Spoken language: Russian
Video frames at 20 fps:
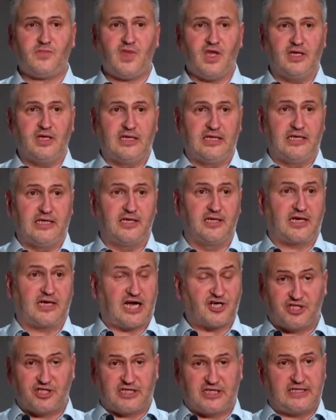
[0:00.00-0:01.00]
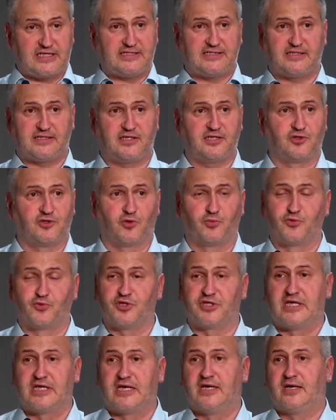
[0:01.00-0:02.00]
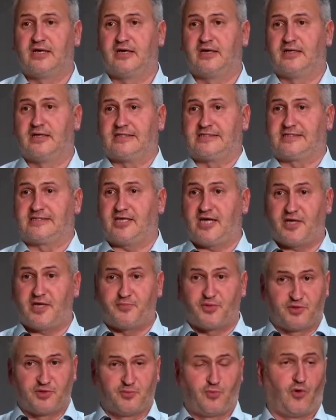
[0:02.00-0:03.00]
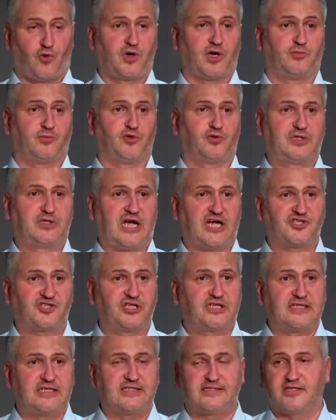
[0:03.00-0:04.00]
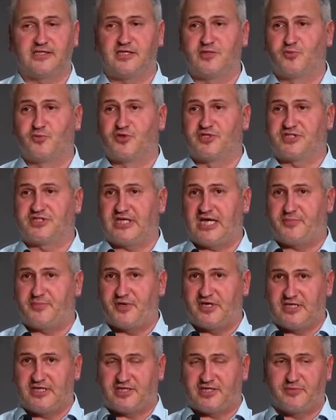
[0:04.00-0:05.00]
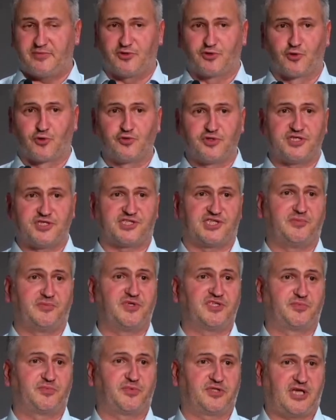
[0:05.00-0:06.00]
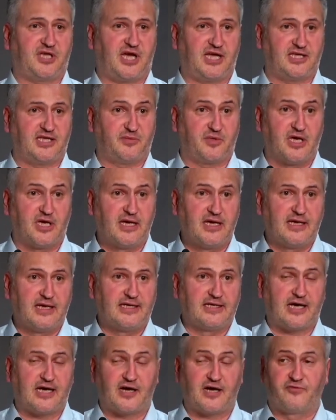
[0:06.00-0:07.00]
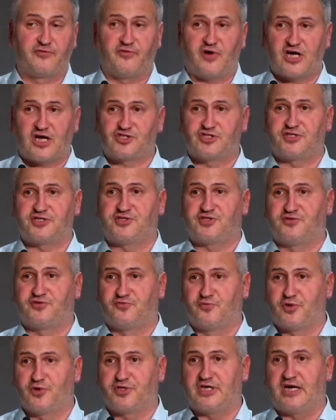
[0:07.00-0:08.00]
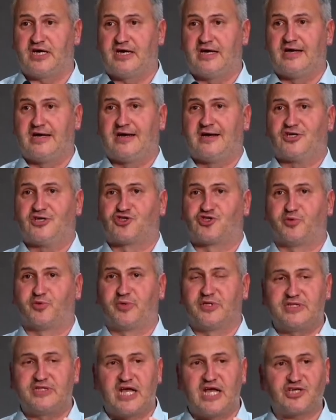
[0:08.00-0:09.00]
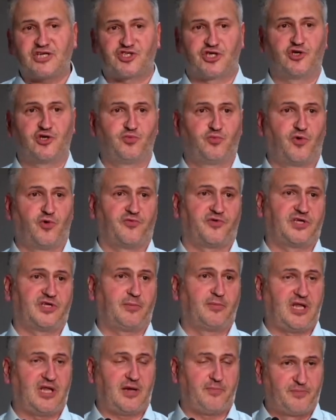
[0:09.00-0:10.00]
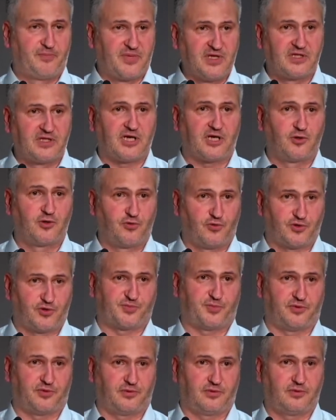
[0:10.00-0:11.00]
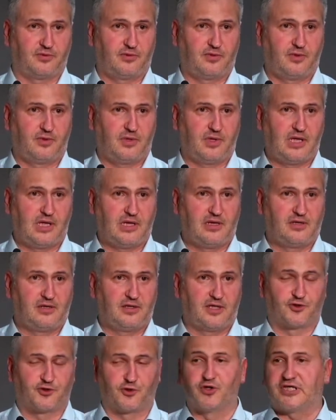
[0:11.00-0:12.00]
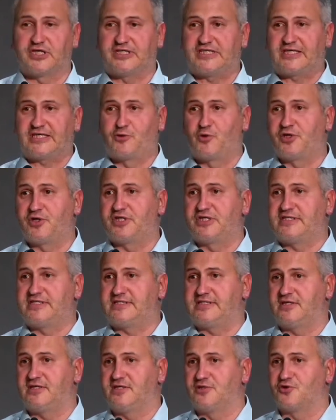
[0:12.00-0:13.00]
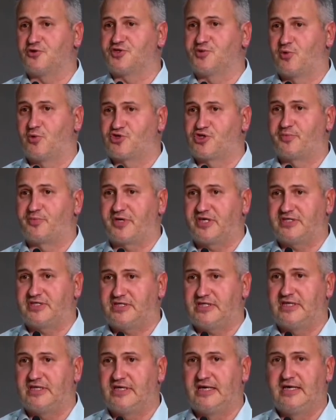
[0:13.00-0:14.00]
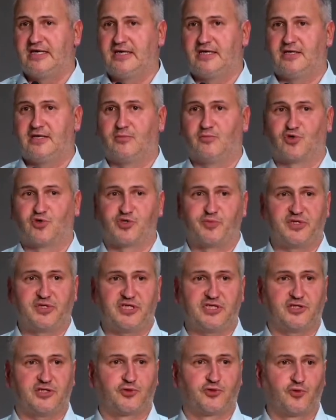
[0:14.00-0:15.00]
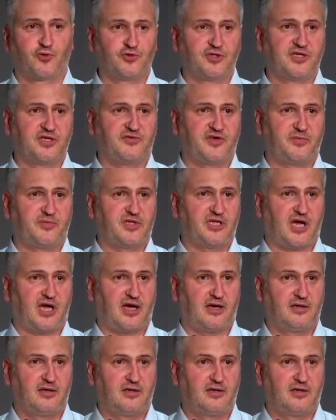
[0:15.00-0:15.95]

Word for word: И каждый христианин, он будет стоять перед Богом, и он, каждый христианин будет стоять перед этими трудностями, испытаниями. И как важно сегодня, чтобы наша любовь, она была пылкой к Господу. И только такой христианин, он сможет пройти, может быть, эти трудные времена.